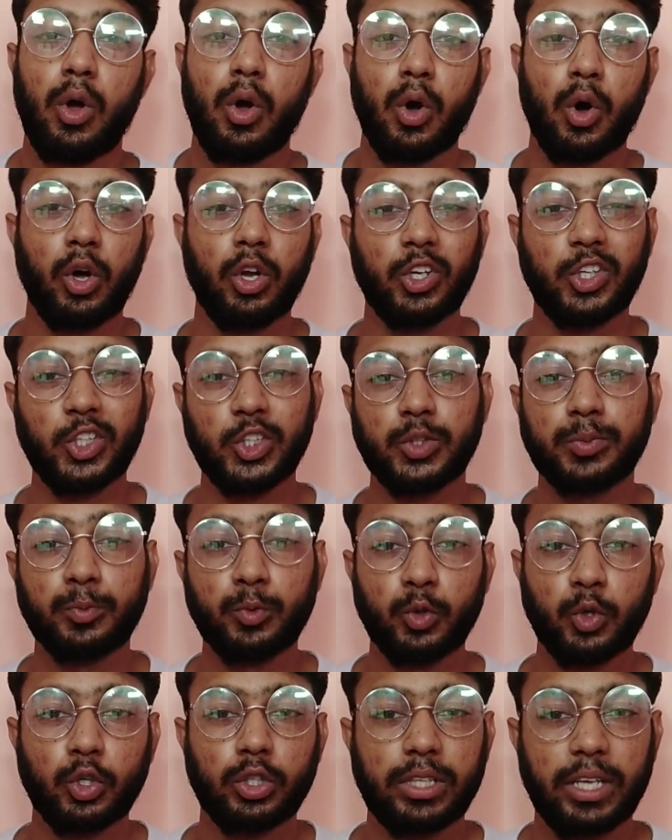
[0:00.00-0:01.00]
और इस
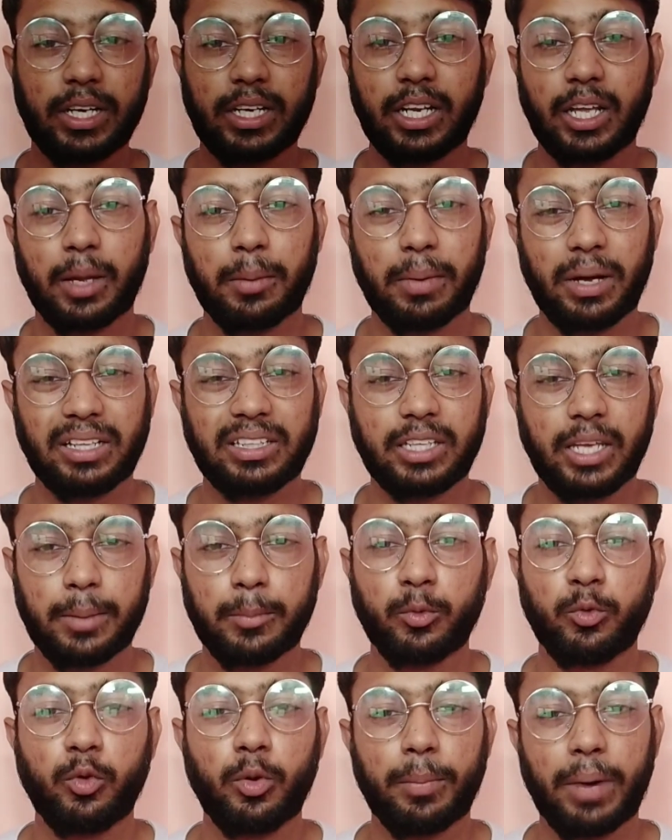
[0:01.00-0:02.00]
मूवी को देखने के बाद ये
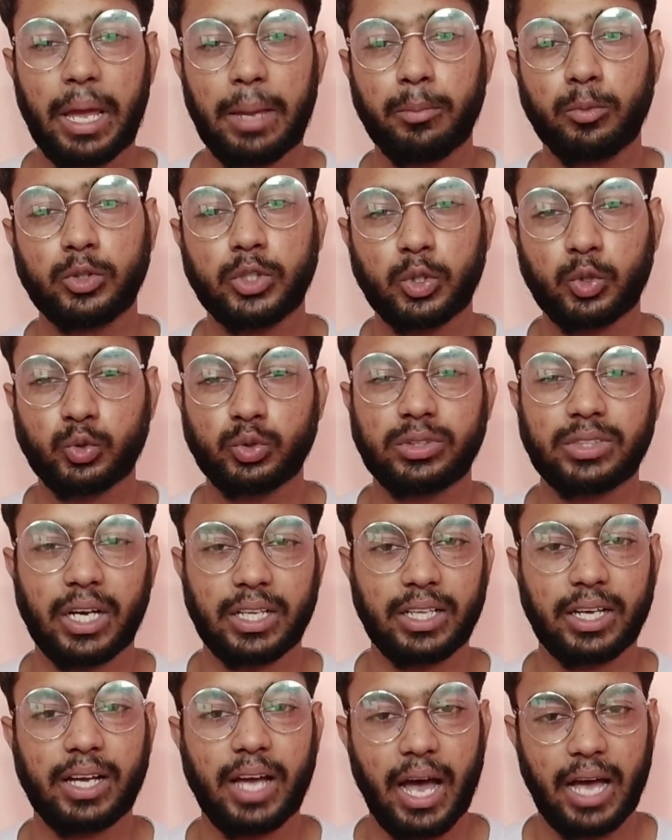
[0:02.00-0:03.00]
मूवी भाई मुझे कुछ
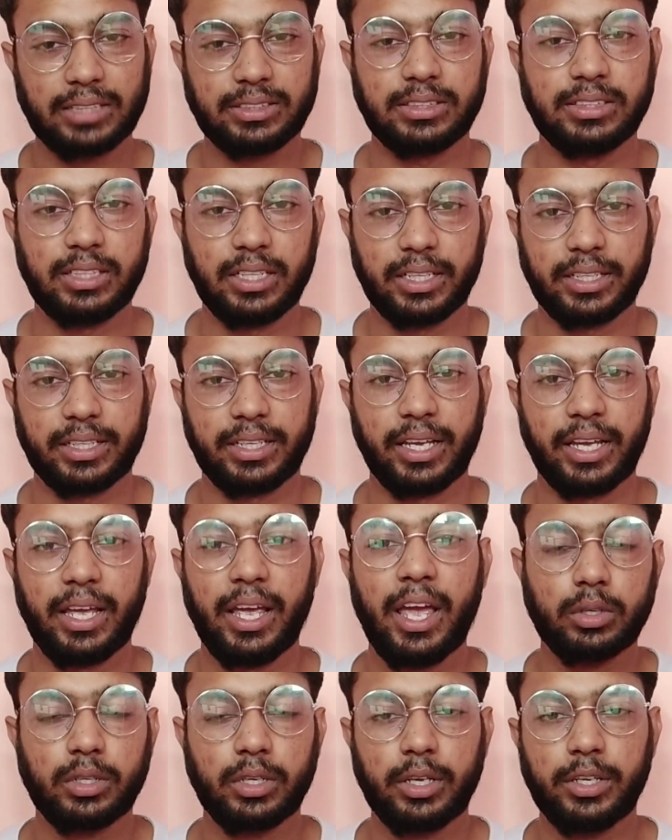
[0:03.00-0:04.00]
ज्यादा खास नहीं लगी है
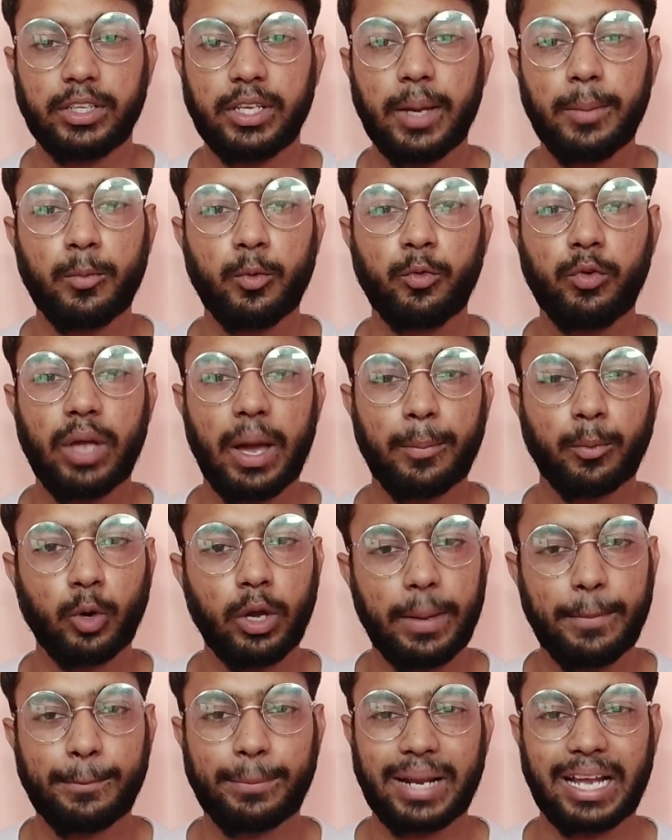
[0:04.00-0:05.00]
ये मूवी आपको
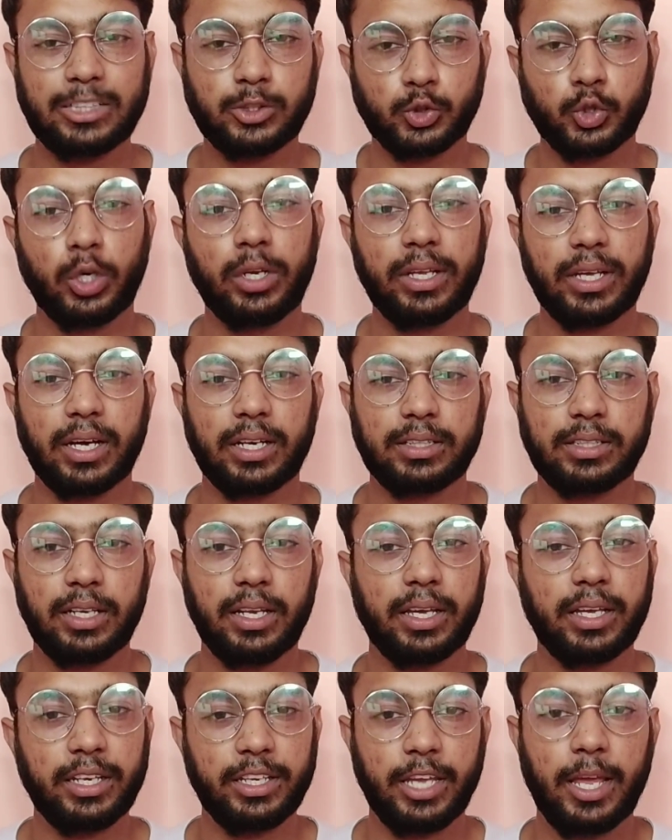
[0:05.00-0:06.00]
इम्प्रेस तो नहीं करते
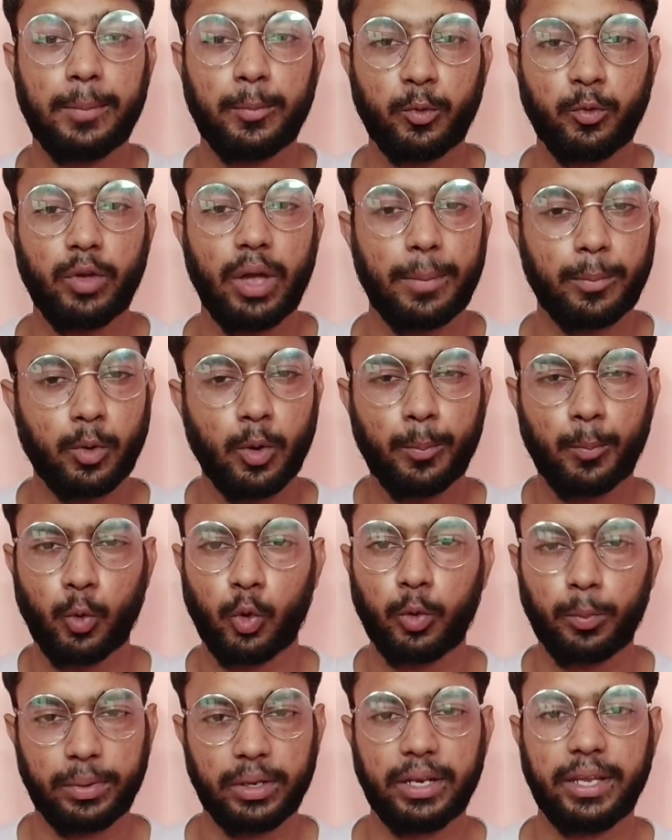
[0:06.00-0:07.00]
लेकिन ये मूवी आपको
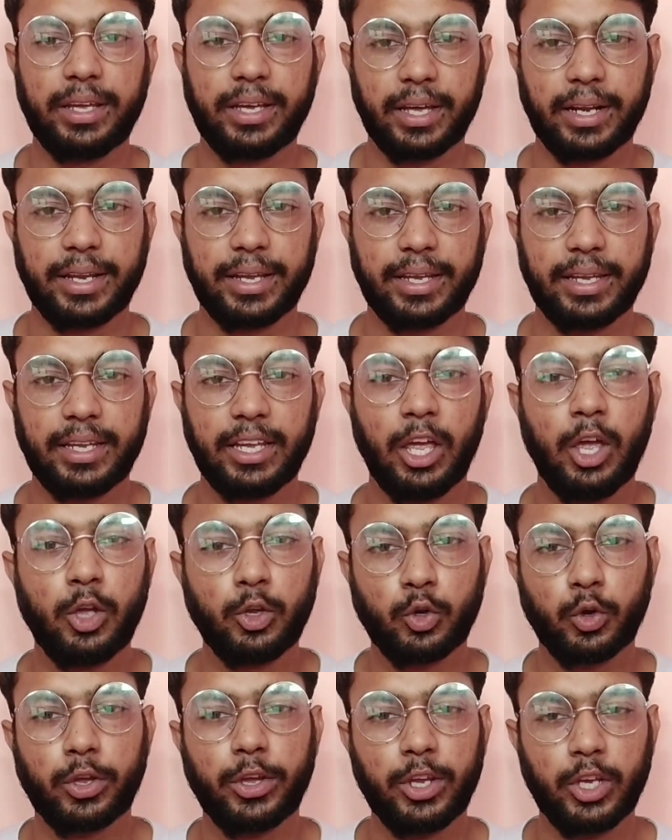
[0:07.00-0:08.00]
बोर भी नहीं करेगी
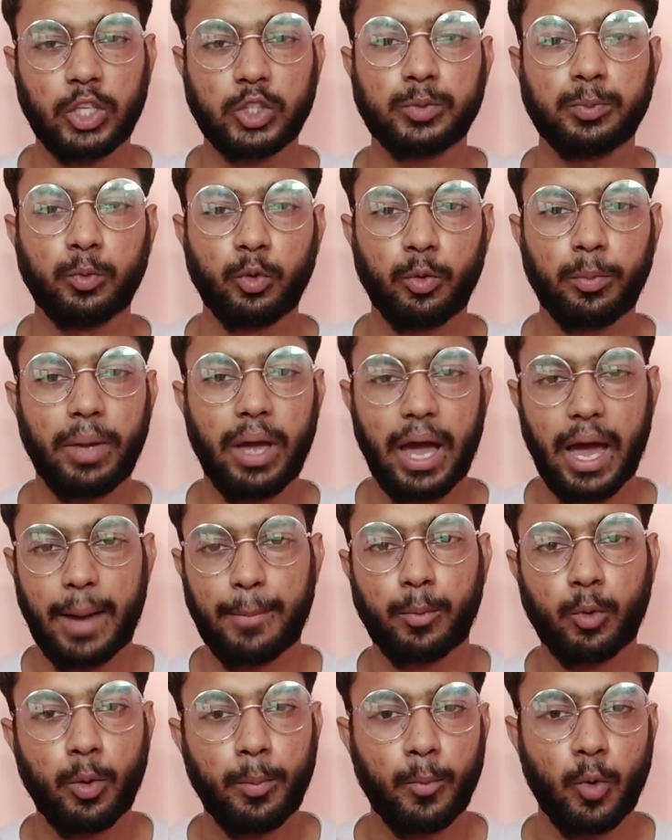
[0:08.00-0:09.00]
क्योंकि इस मूवी में
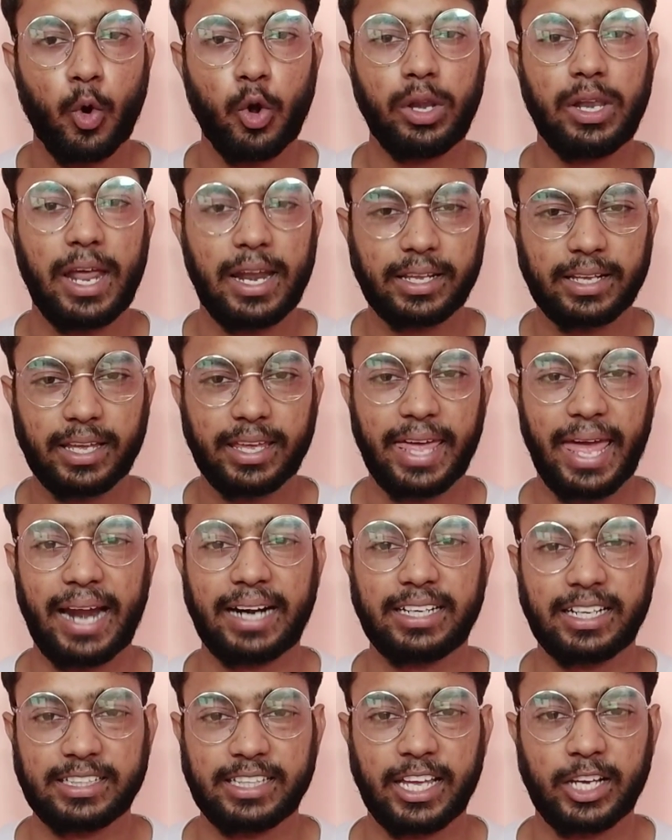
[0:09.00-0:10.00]
आपको मोहनलाल का
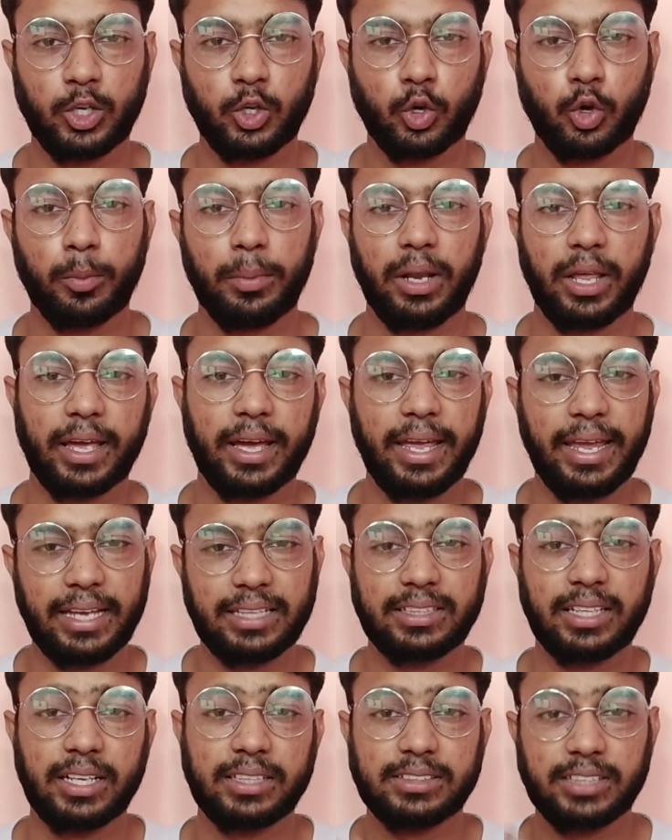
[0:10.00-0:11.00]
कैरेक्टर देखने को मिलेगा
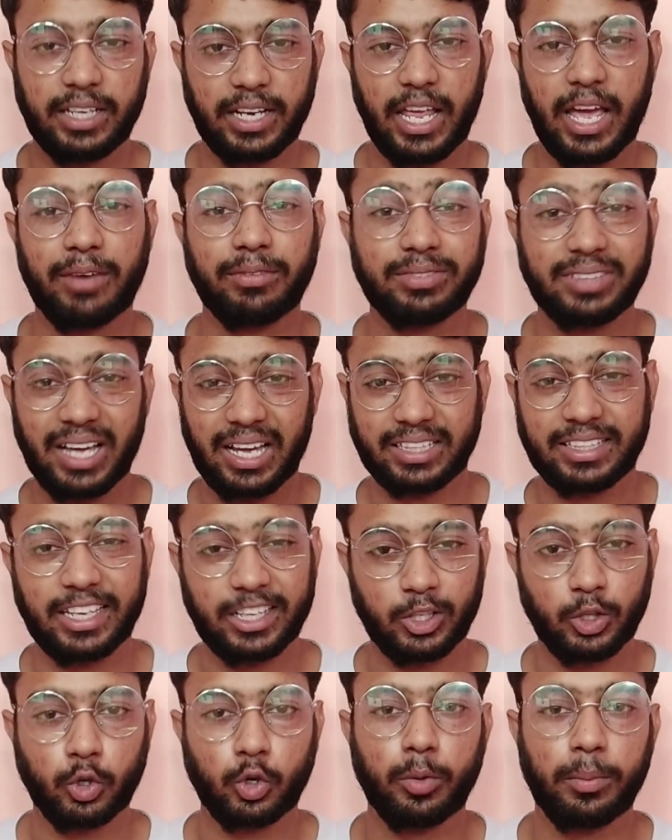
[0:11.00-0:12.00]
एक तरह से नया अवतार
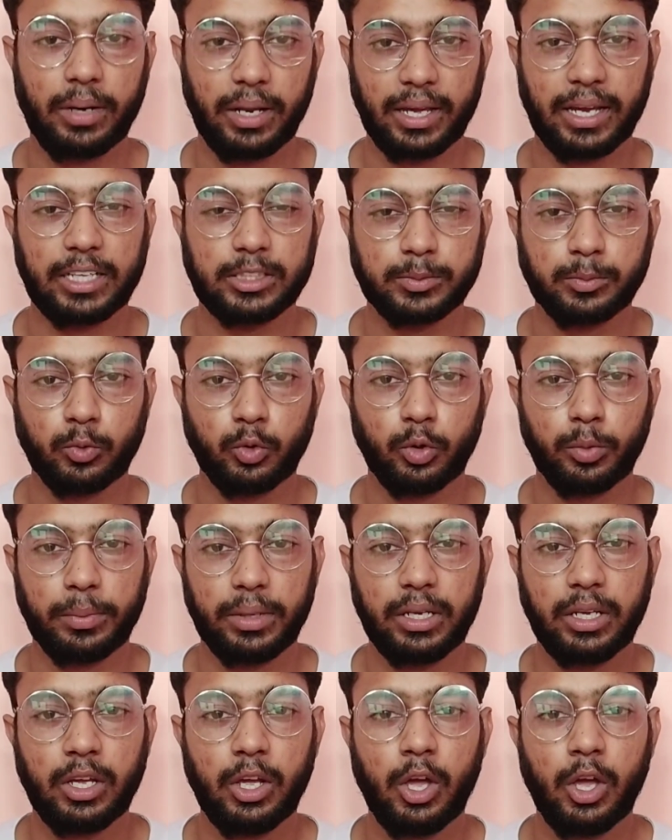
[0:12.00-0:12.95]
देखने को मिलेगा इस मूवी में